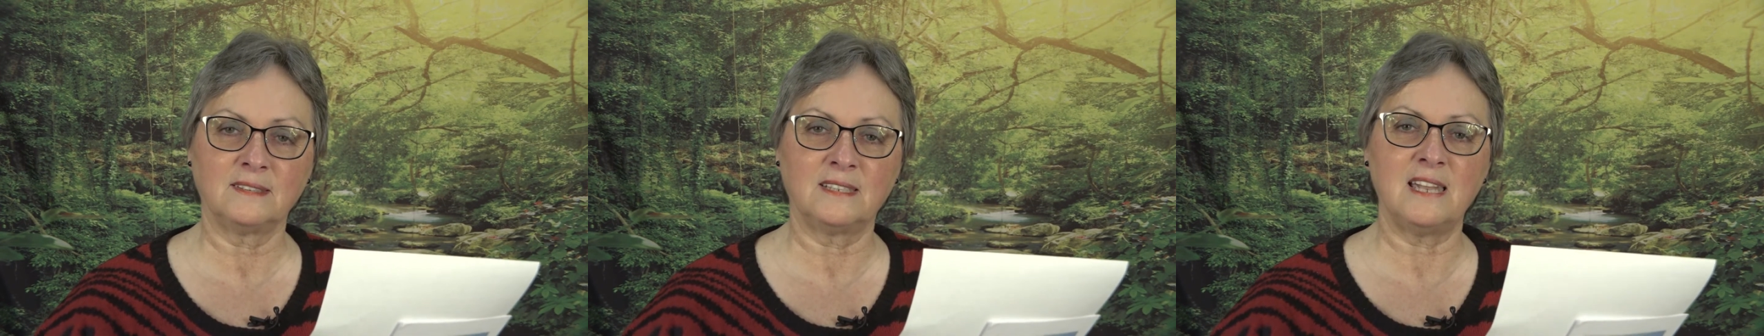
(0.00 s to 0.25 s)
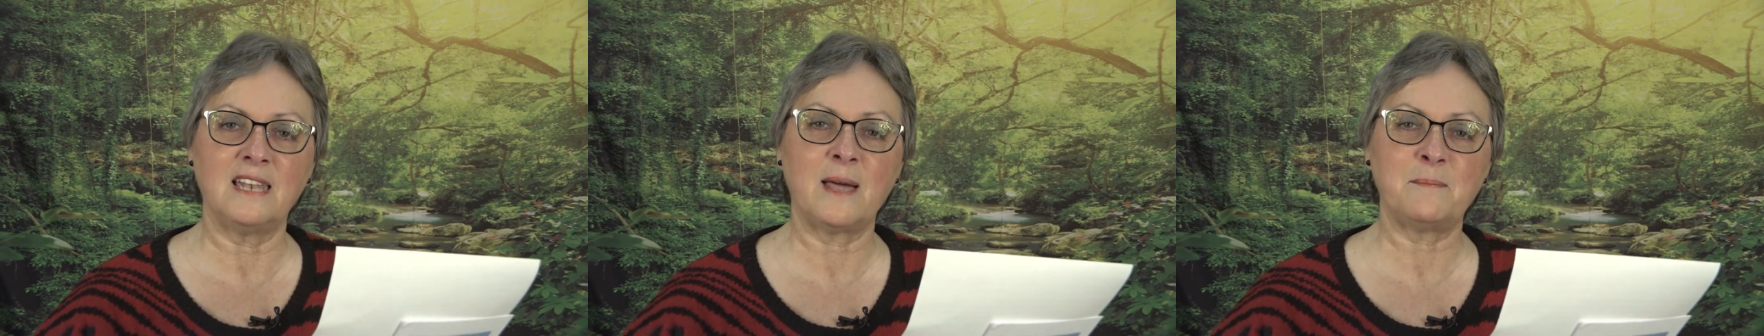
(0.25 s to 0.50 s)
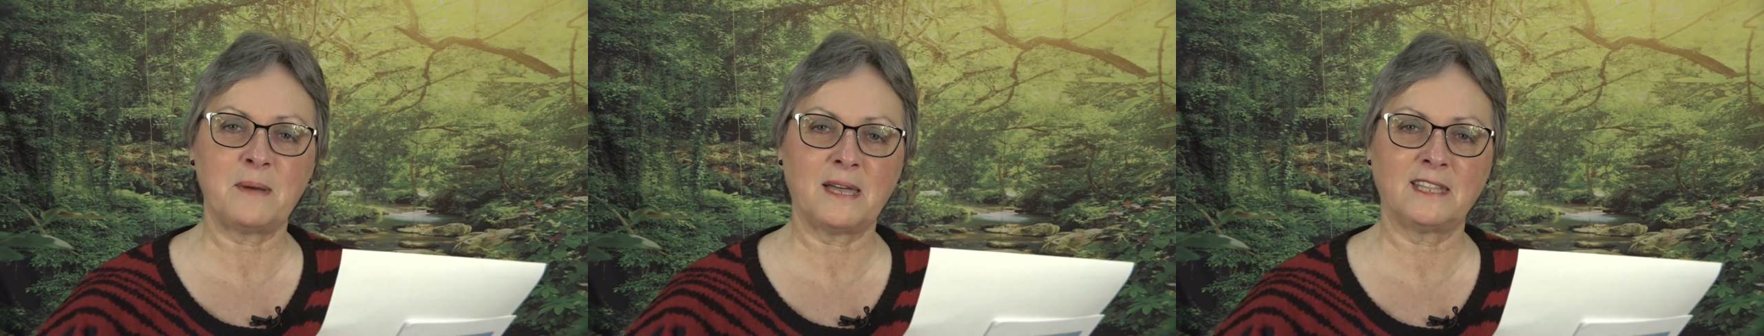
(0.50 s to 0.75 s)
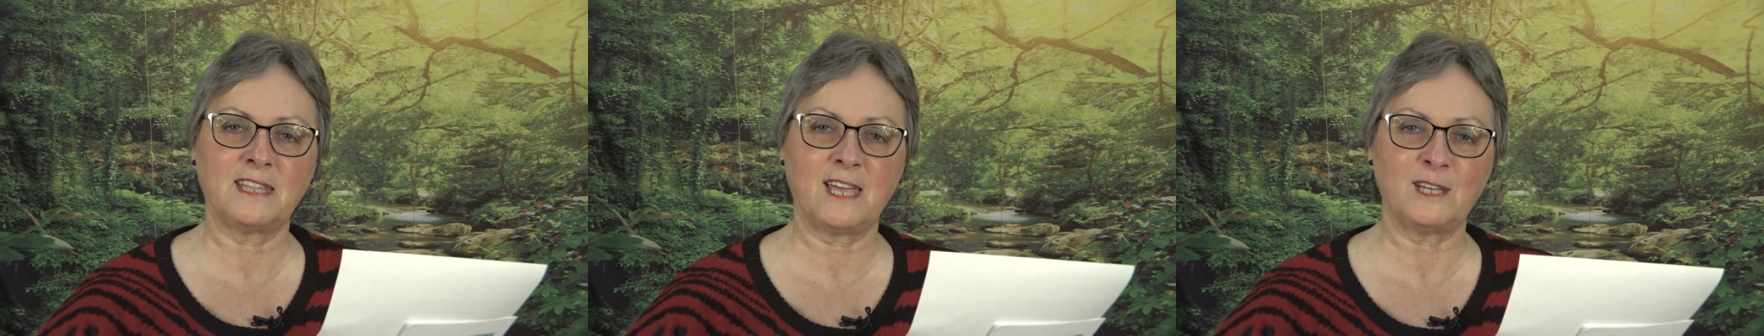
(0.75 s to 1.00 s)
qu'ils la
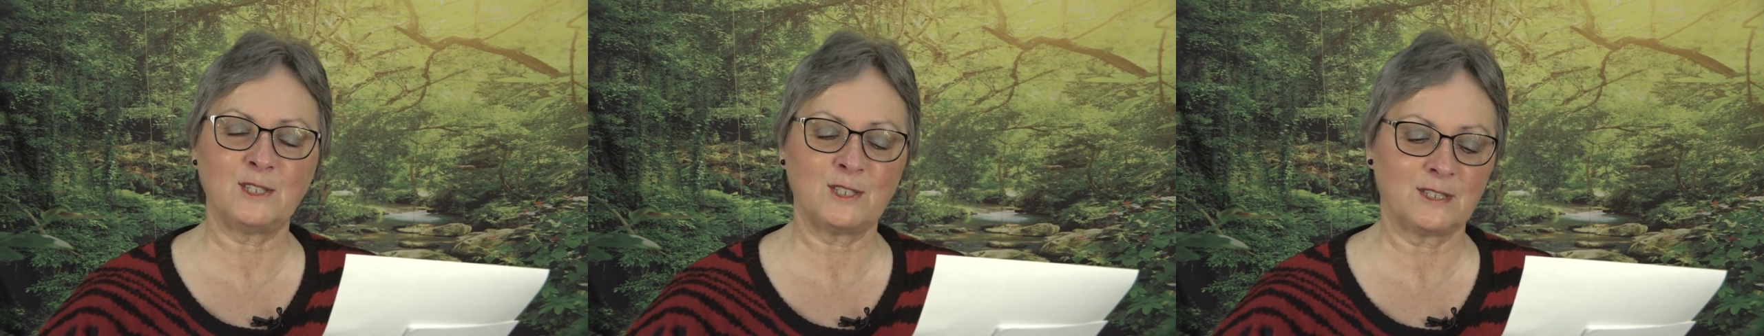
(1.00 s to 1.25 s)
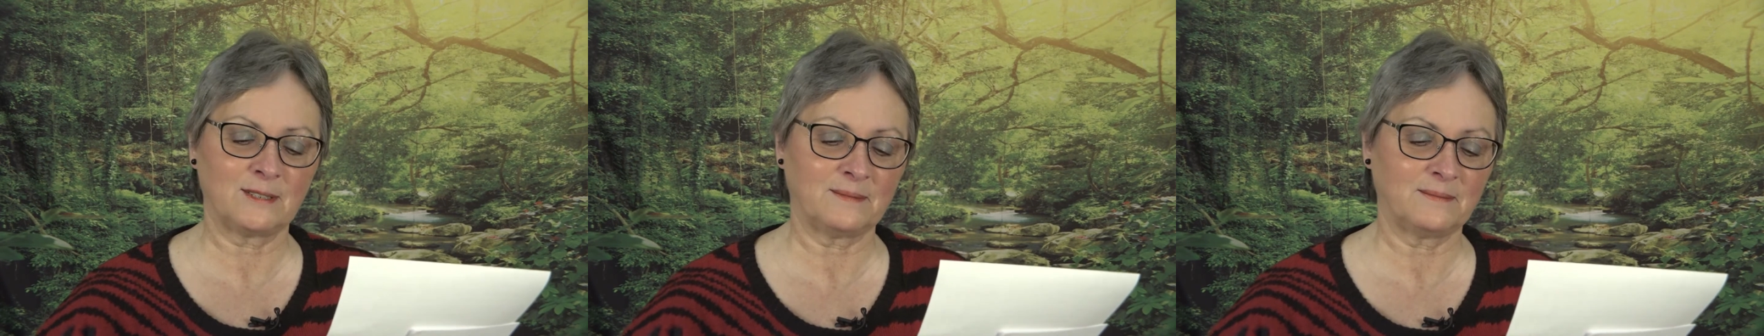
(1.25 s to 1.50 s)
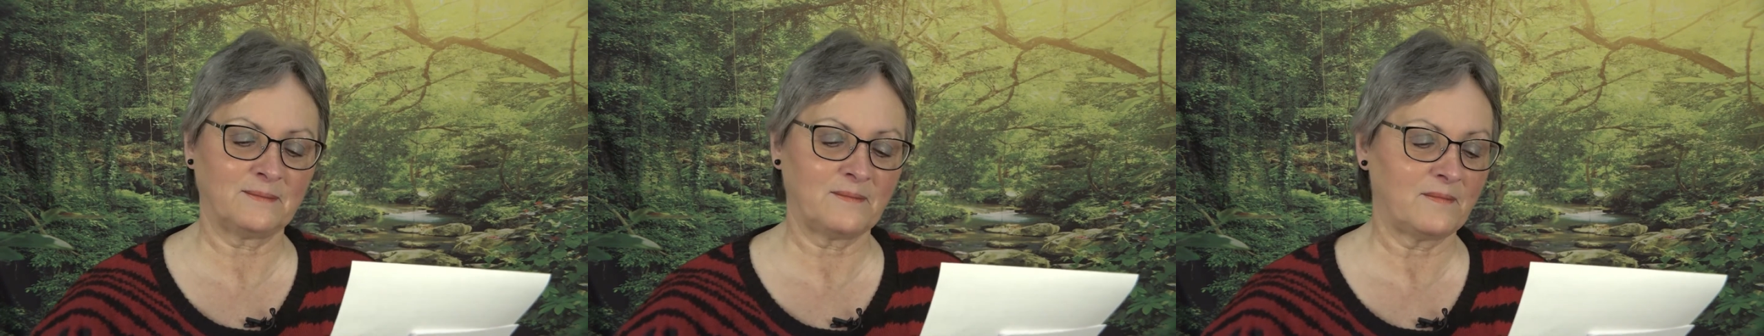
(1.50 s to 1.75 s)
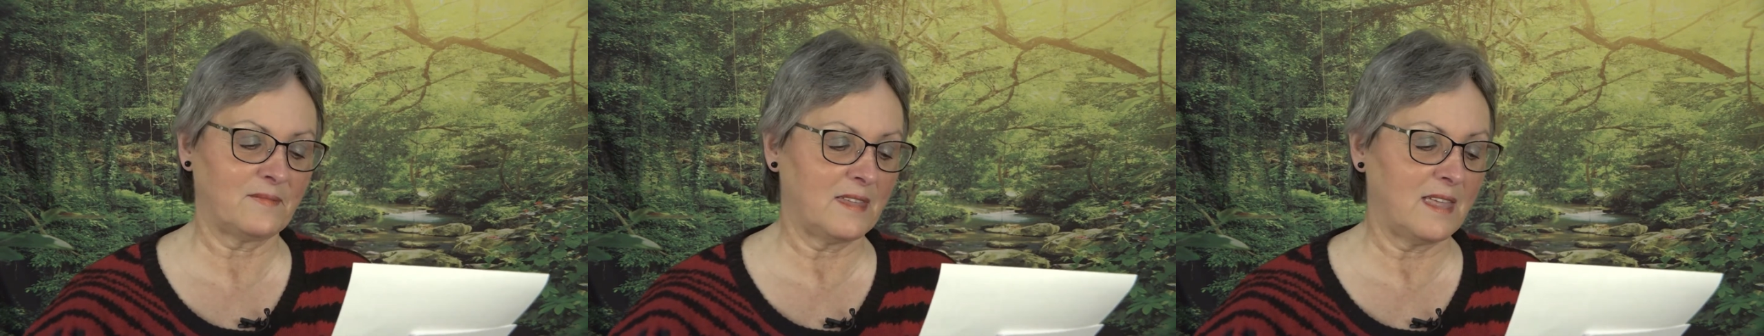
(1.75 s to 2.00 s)
partagent.
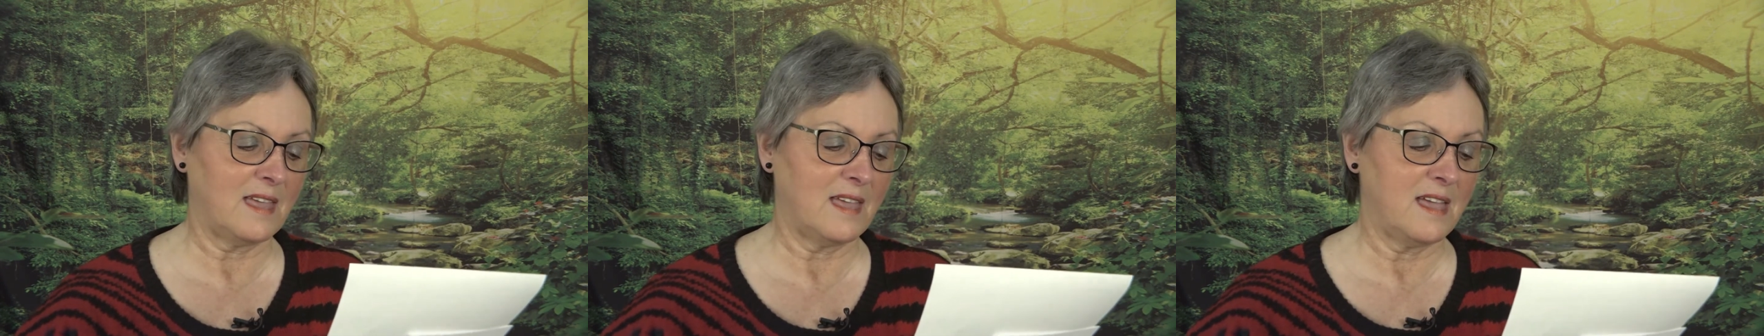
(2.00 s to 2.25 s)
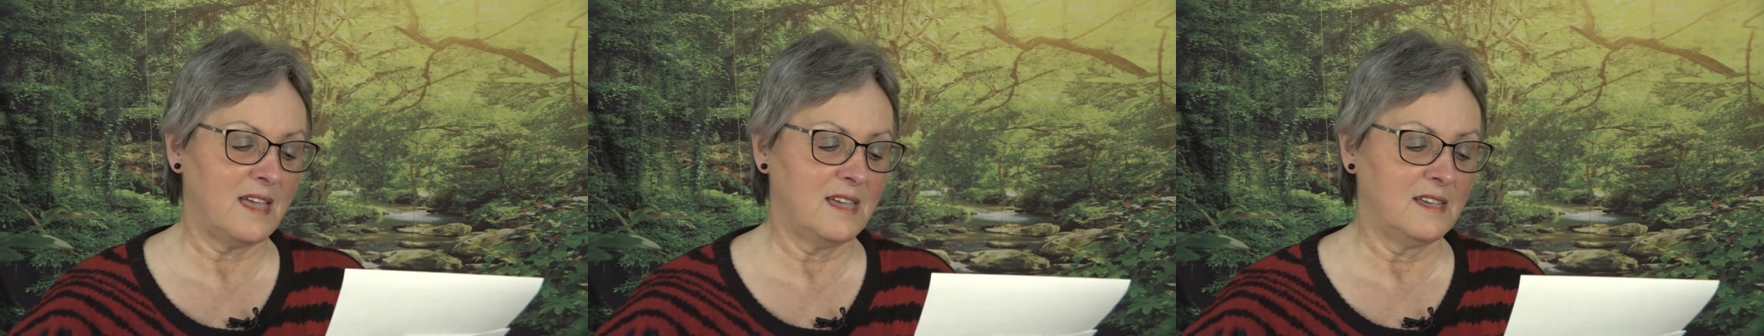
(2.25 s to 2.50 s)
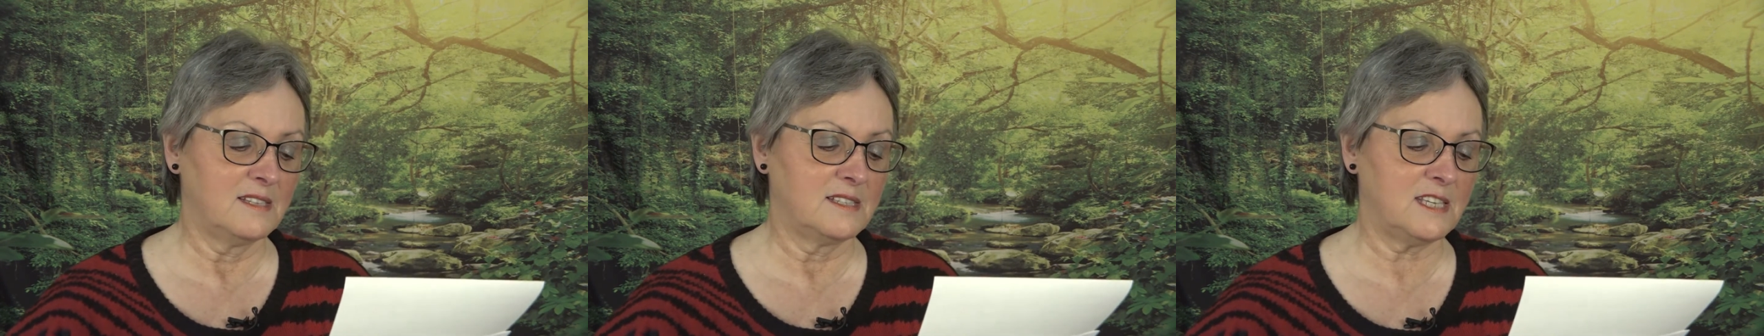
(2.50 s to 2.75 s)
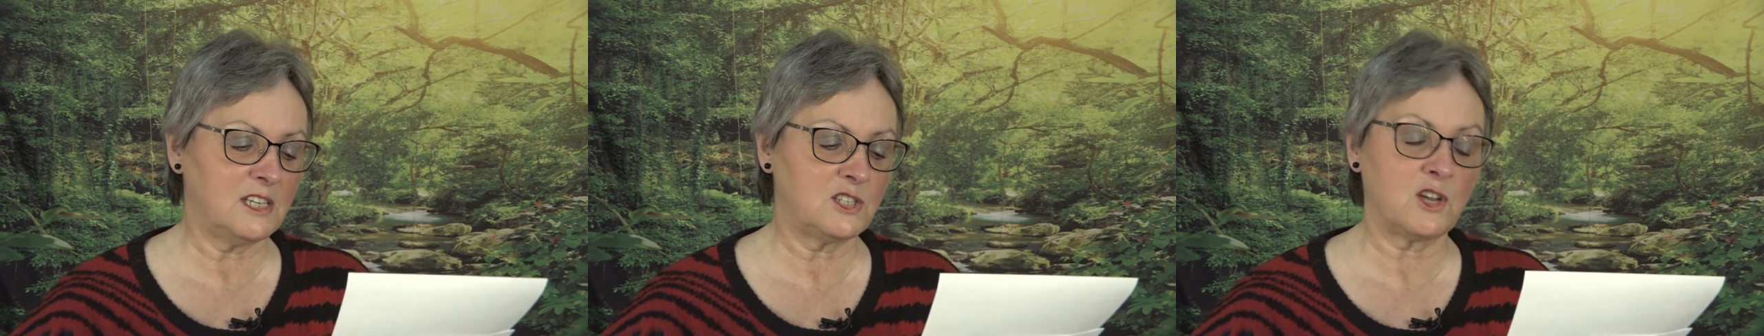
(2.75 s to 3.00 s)
Si